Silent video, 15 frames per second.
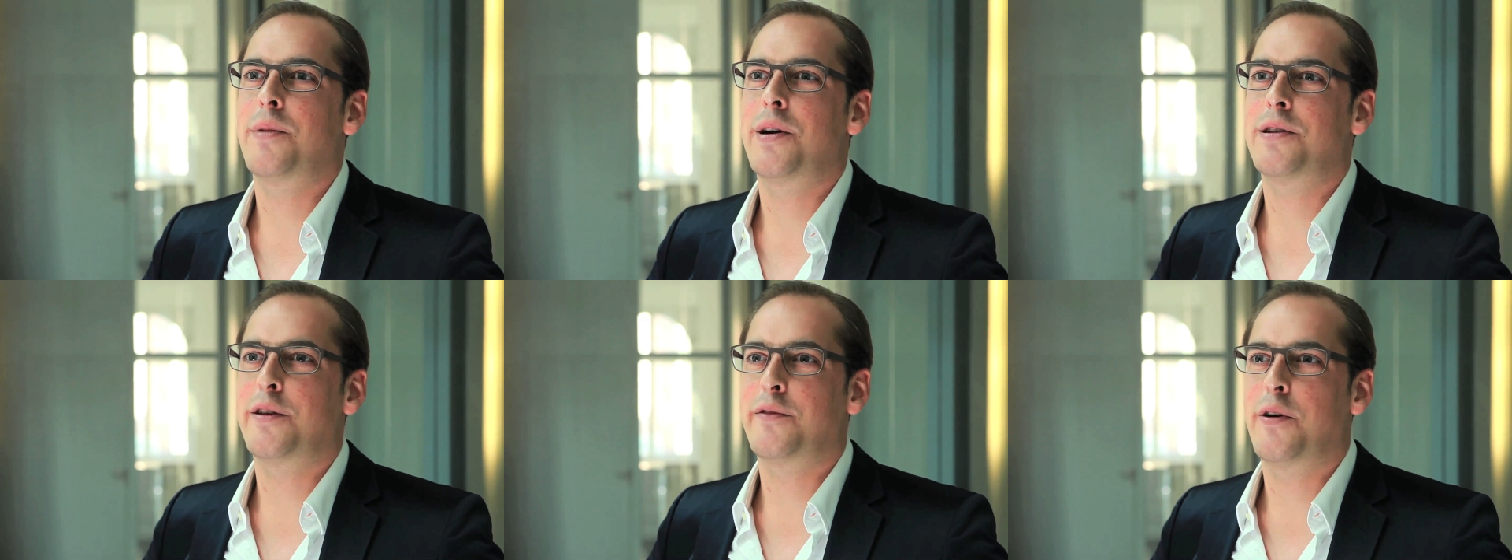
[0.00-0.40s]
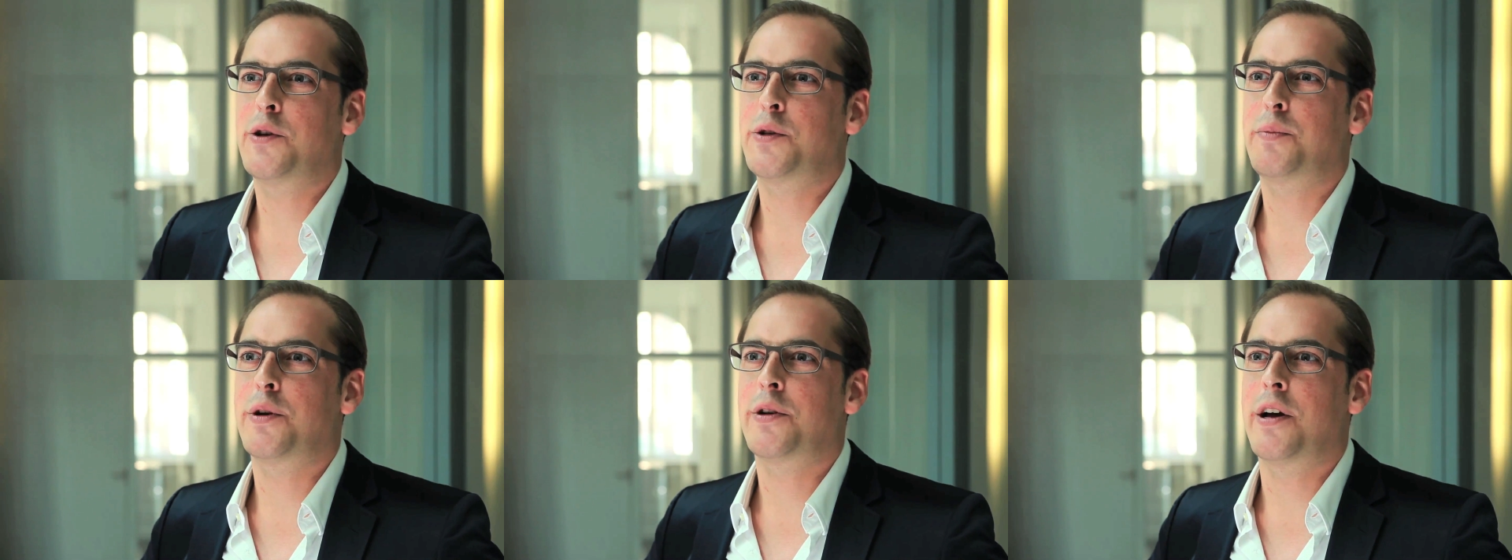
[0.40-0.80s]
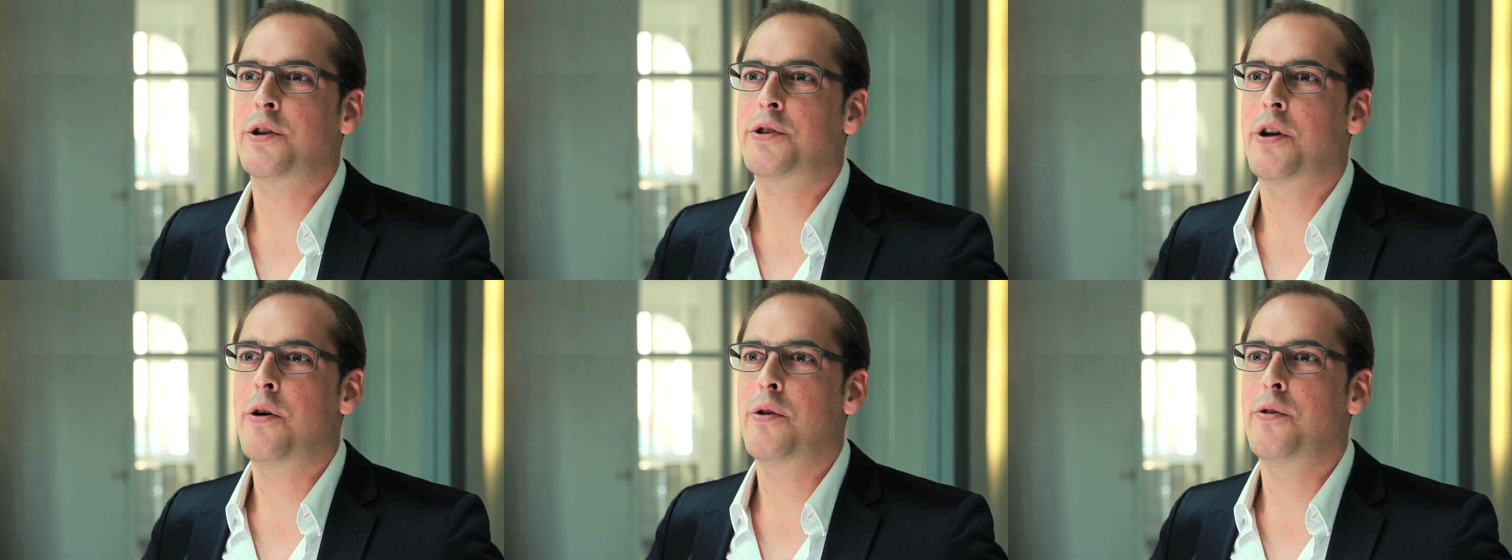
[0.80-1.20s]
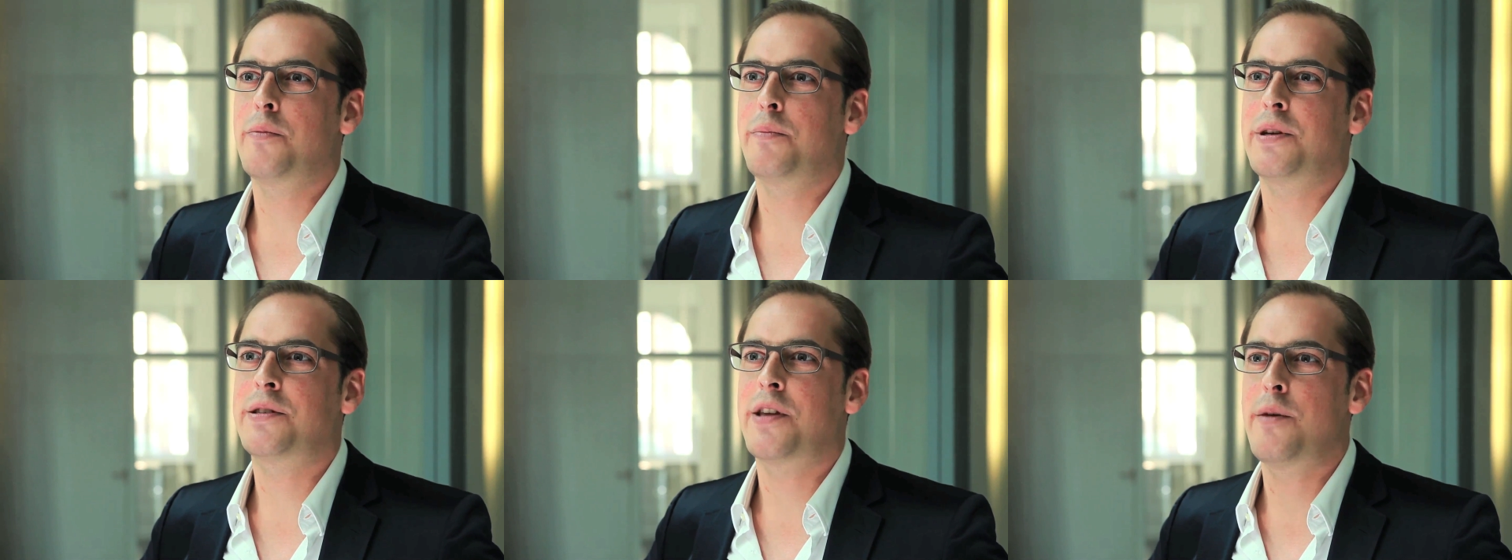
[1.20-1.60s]
meinen TV-Spot anschauen und
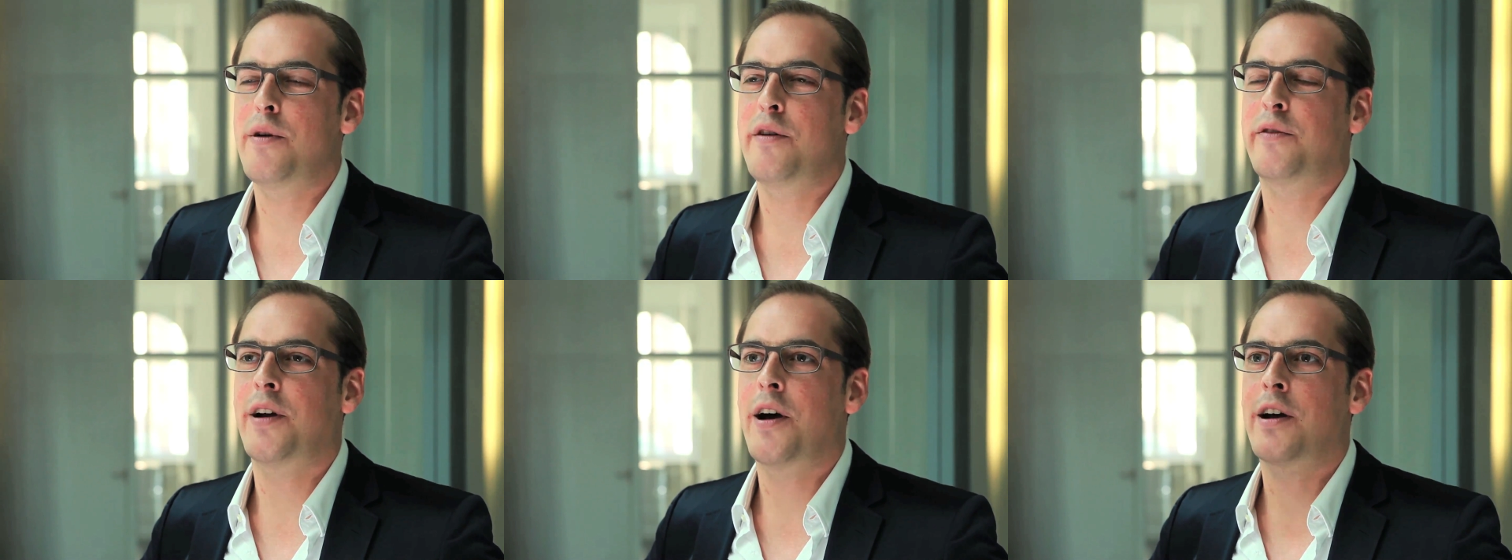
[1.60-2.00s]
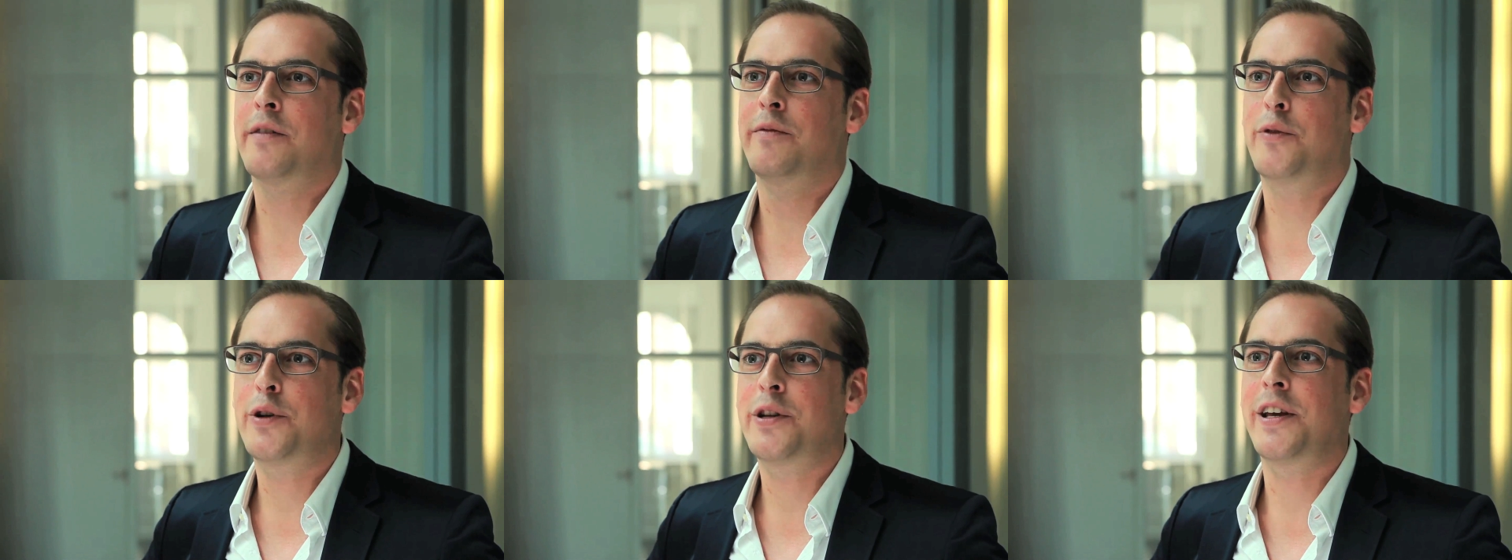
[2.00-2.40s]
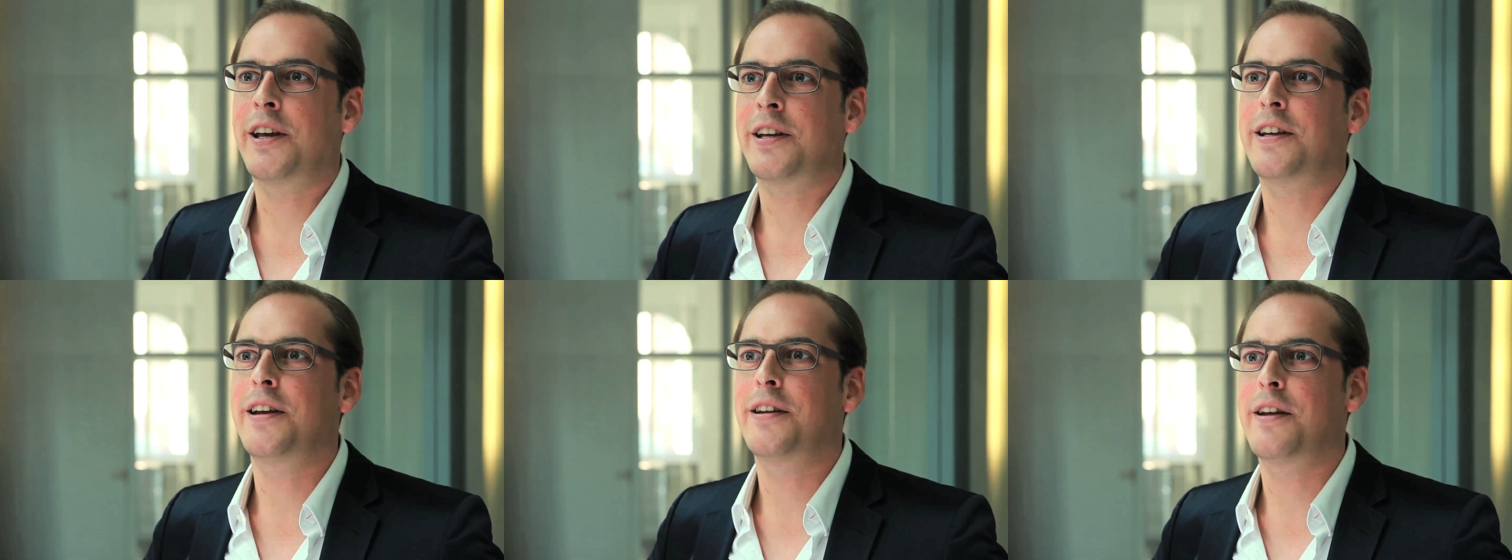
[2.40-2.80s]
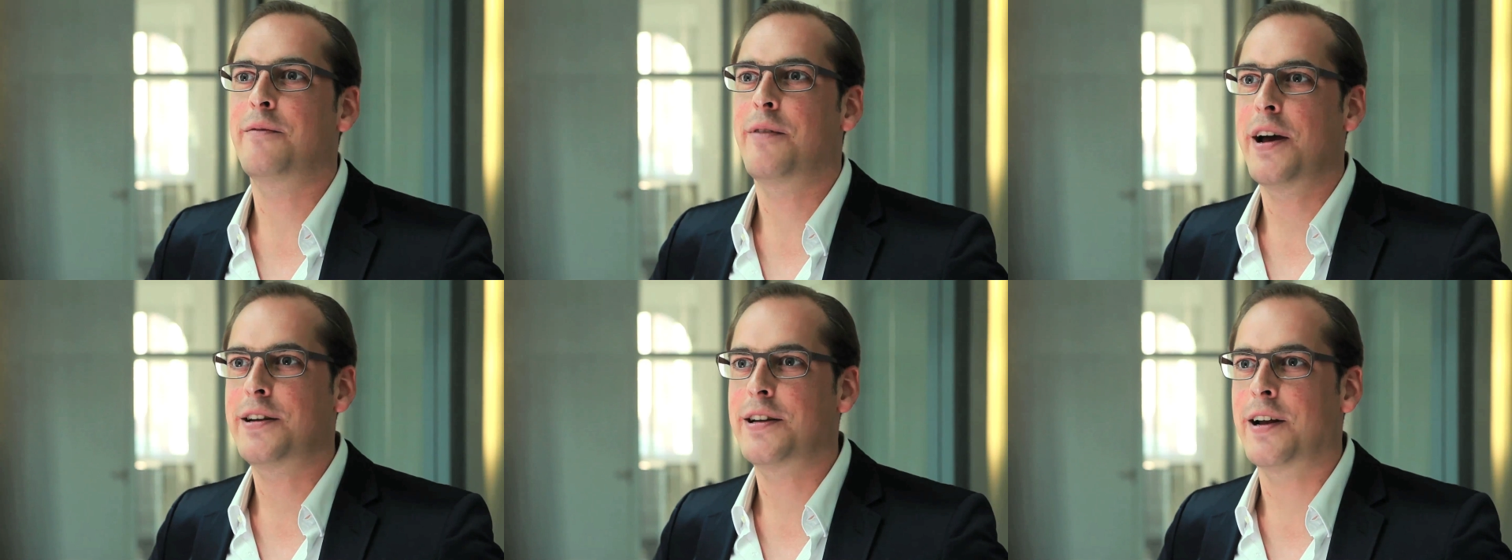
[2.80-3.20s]
mich selber fragen, würde ich den denn
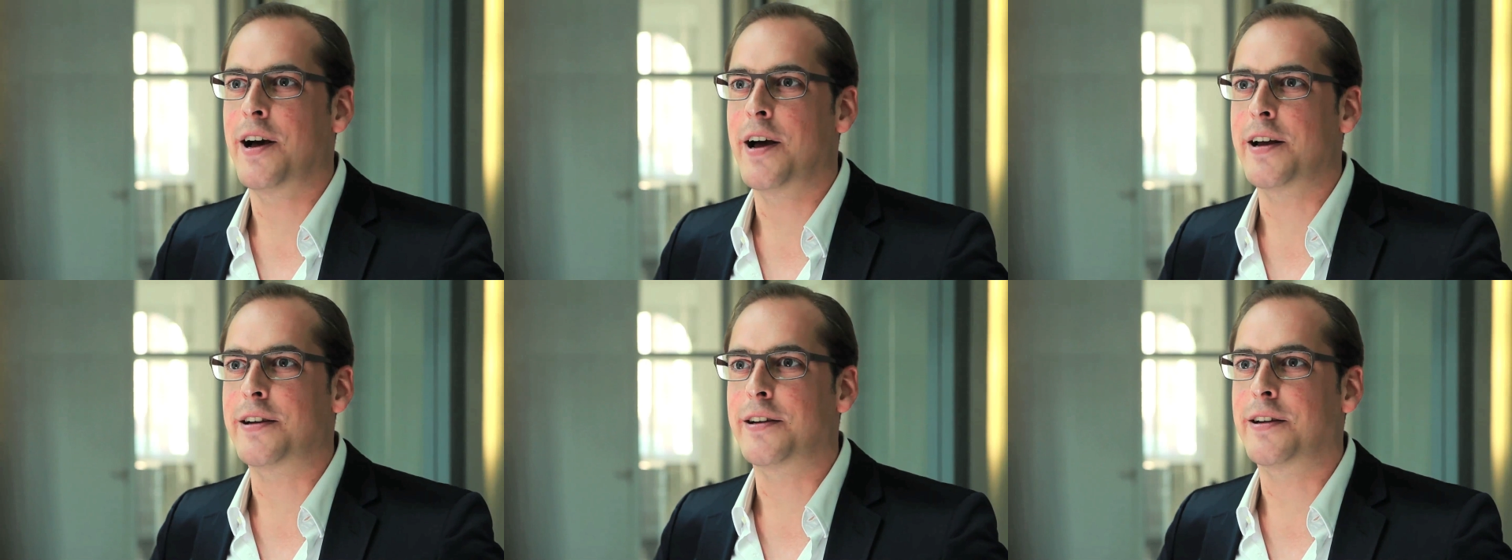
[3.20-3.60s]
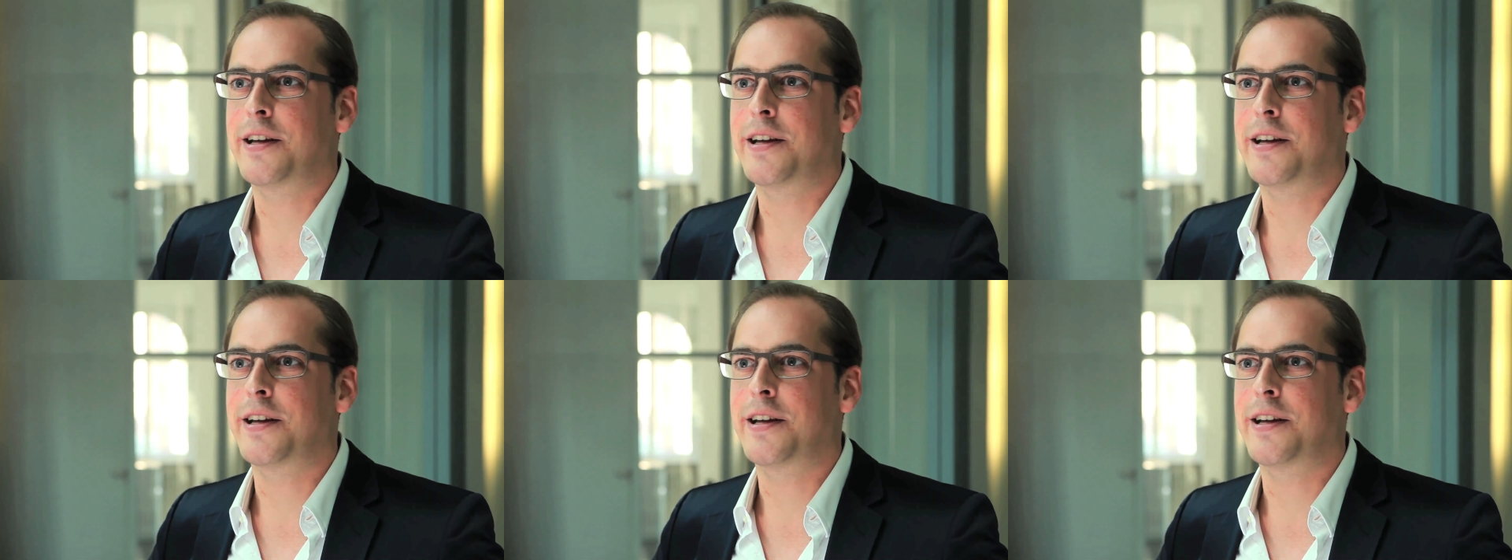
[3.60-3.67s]
weiterleiten?